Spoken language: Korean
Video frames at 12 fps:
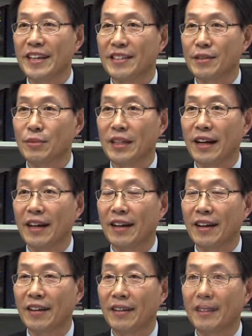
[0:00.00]
않습니다.
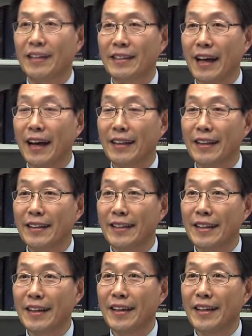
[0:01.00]
단
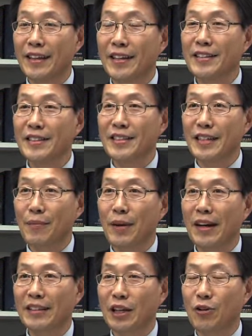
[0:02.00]
형제
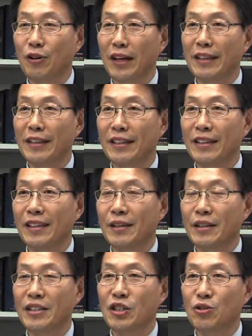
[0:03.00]
자매가 사용한
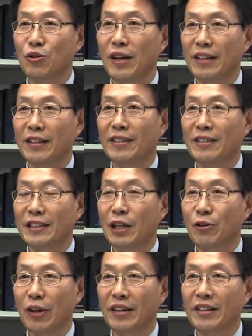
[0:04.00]
신용카드 등
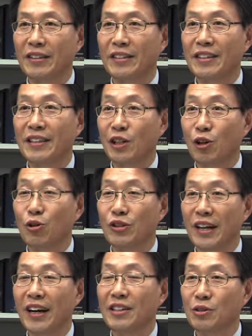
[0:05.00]
사용액은
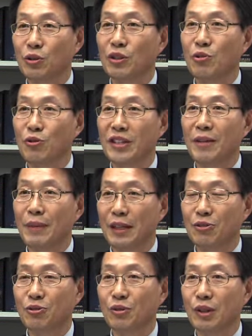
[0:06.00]
근로자가 소득공제
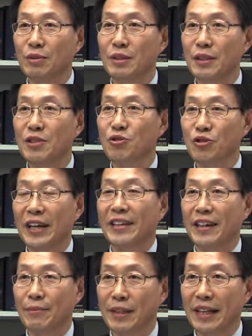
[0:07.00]
받을 수 없음을
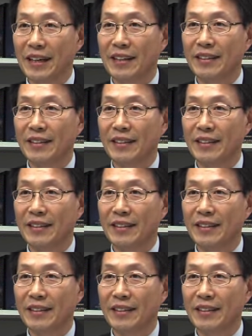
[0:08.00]
주의해야 합니다.